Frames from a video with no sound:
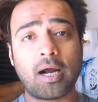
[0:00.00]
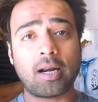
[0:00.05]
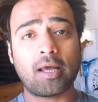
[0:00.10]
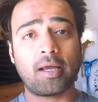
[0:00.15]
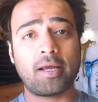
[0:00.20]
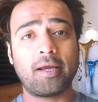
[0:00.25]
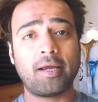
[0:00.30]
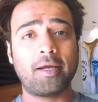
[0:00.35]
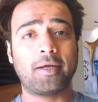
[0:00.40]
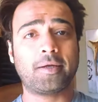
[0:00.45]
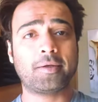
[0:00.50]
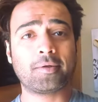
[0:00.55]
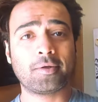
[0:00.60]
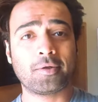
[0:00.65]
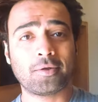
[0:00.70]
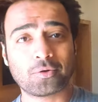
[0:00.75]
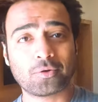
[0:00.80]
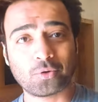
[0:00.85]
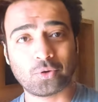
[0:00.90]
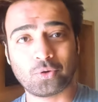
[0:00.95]
नाड़ा है
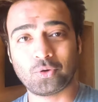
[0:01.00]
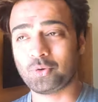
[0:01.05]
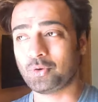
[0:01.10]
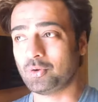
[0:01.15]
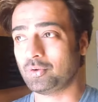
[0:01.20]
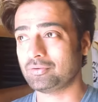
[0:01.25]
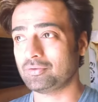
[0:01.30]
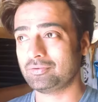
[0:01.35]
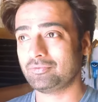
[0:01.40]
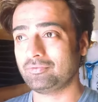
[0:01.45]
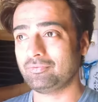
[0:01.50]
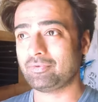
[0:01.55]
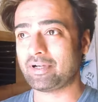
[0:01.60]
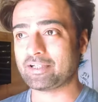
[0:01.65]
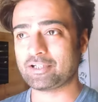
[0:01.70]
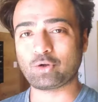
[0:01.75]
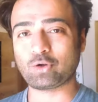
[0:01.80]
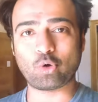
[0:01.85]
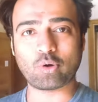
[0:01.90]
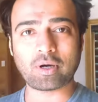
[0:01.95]
तो
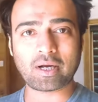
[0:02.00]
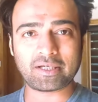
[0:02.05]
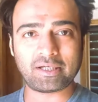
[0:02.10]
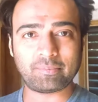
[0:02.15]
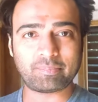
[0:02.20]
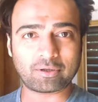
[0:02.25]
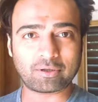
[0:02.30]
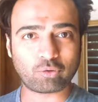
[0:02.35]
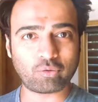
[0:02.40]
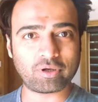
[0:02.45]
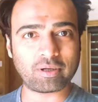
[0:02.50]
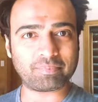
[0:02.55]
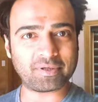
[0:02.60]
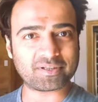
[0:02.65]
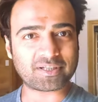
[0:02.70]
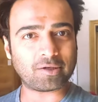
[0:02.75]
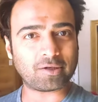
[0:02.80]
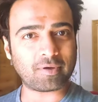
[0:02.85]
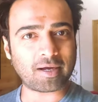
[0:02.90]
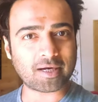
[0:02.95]
वैसे होगा नहीं पर कोई अपनी
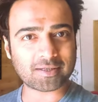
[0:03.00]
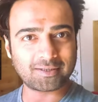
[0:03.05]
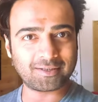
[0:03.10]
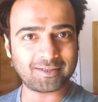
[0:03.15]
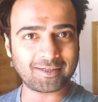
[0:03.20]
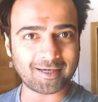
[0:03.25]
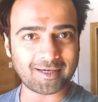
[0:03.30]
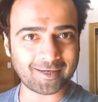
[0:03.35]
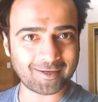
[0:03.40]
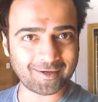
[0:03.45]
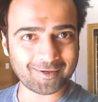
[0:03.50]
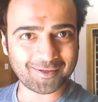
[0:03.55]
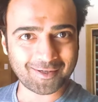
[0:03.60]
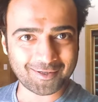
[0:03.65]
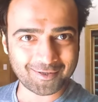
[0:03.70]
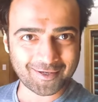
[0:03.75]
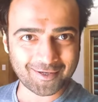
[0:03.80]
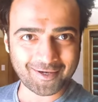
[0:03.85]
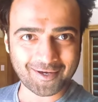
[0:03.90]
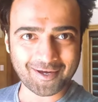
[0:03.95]
सलवार से निकाल कर
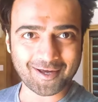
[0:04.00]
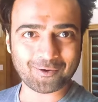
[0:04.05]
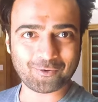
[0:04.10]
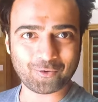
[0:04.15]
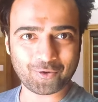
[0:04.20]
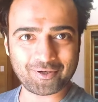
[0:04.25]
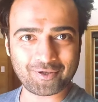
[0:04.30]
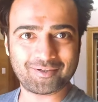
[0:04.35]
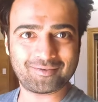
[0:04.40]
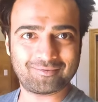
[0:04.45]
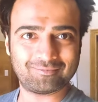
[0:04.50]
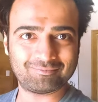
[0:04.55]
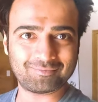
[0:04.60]
दे दे या कोई